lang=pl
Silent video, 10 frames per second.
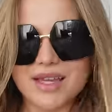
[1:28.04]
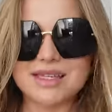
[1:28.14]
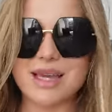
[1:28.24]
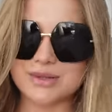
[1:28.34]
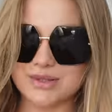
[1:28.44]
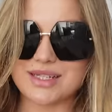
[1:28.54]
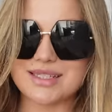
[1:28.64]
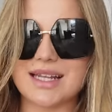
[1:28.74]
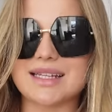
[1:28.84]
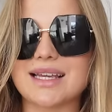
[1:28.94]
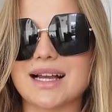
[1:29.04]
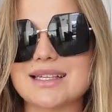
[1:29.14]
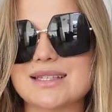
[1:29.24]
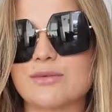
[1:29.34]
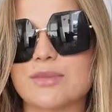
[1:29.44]
ja już słuchajcie, na letniaka
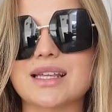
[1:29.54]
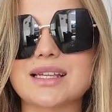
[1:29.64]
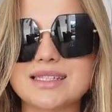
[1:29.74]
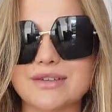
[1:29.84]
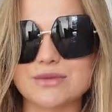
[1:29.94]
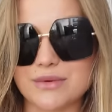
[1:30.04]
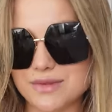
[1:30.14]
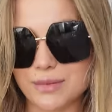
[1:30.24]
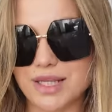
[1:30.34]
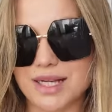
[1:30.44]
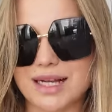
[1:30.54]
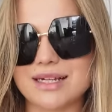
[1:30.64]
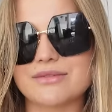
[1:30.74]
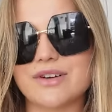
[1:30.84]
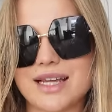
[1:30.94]
jestem ubrana, dzisiaj wyszłam w
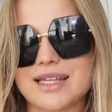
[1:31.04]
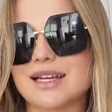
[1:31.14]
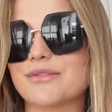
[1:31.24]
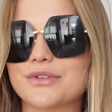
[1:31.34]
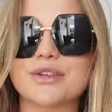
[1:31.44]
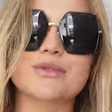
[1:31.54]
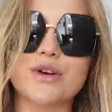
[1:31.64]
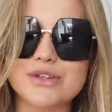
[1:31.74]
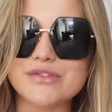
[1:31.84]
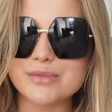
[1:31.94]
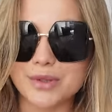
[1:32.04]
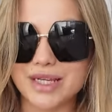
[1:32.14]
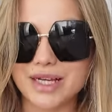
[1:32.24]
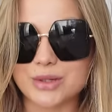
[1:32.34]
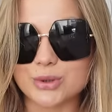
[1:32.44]
spodenkach. Wariatka w kwietniu wychodzi w
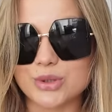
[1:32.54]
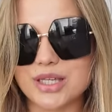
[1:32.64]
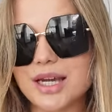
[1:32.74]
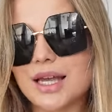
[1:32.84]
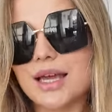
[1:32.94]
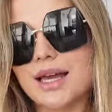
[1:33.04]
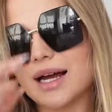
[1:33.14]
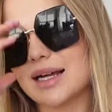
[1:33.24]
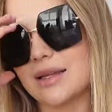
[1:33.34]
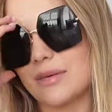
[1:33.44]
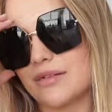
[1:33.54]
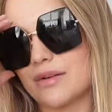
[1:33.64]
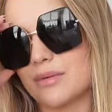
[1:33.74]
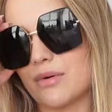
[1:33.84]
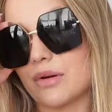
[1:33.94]
spodenkach krótkich, ale
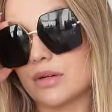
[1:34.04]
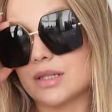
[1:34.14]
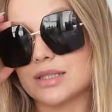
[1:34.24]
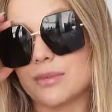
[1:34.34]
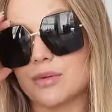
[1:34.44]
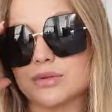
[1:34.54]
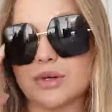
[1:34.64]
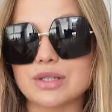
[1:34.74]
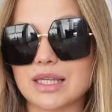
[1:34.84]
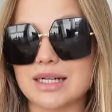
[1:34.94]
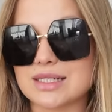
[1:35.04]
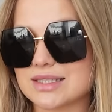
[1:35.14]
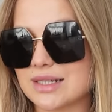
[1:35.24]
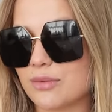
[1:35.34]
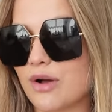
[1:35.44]
naprawdę było e, cieplutko, nadal
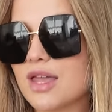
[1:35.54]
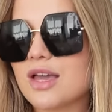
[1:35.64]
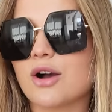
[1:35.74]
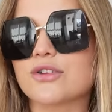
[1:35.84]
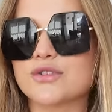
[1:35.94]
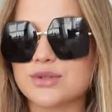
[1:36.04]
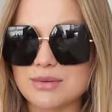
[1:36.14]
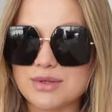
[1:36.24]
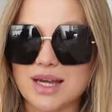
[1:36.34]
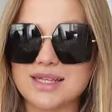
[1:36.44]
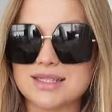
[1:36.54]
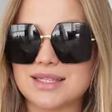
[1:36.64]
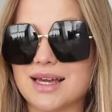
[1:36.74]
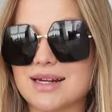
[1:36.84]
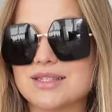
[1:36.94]
jest ciepło. Otworzyłam, słuchajcie,
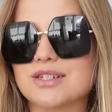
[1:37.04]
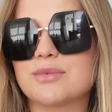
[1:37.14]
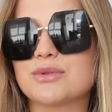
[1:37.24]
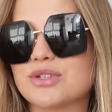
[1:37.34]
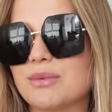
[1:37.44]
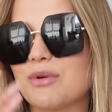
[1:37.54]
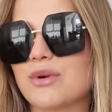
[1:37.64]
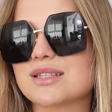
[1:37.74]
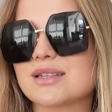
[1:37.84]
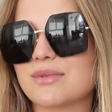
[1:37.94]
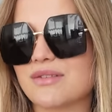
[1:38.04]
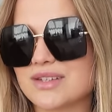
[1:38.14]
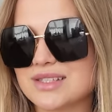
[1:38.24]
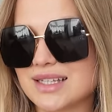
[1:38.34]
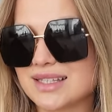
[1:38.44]
taras, żeby Lusia mogła sobie
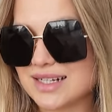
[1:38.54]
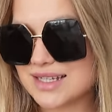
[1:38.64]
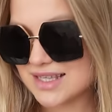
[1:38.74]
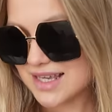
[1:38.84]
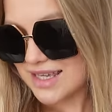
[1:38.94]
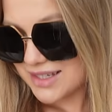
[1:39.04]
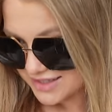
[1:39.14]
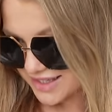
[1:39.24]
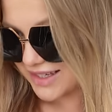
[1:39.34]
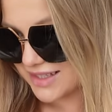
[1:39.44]
wyjść na taras. Tak?